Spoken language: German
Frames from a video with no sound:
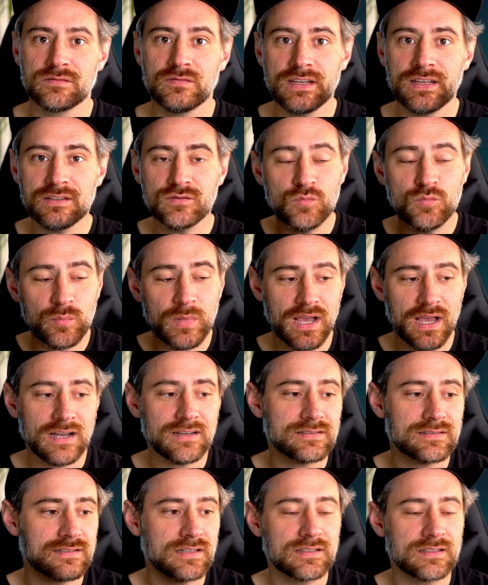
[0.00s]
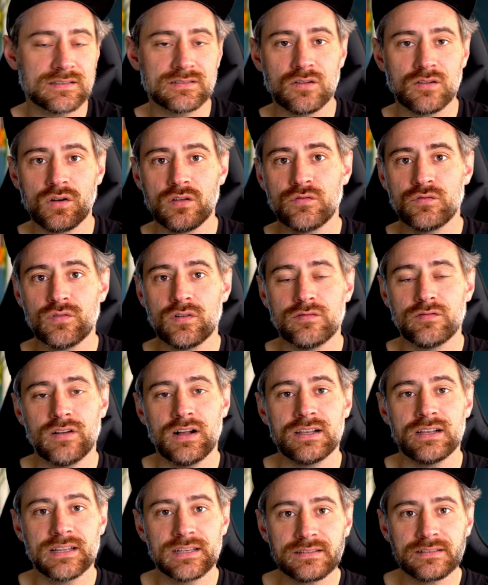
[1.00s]
Wenn du merkst, deine Storyviewer
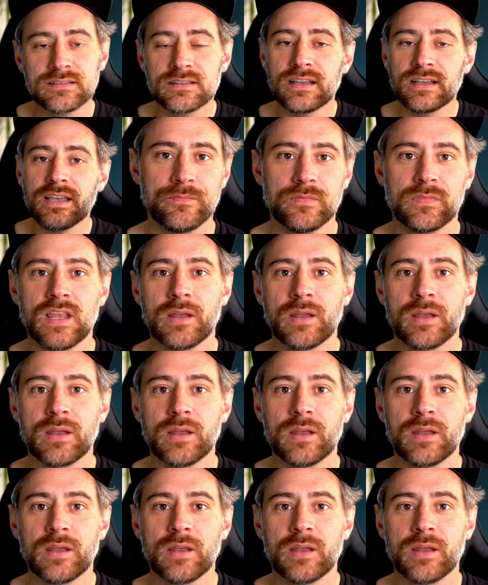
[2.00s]
fallen extrem,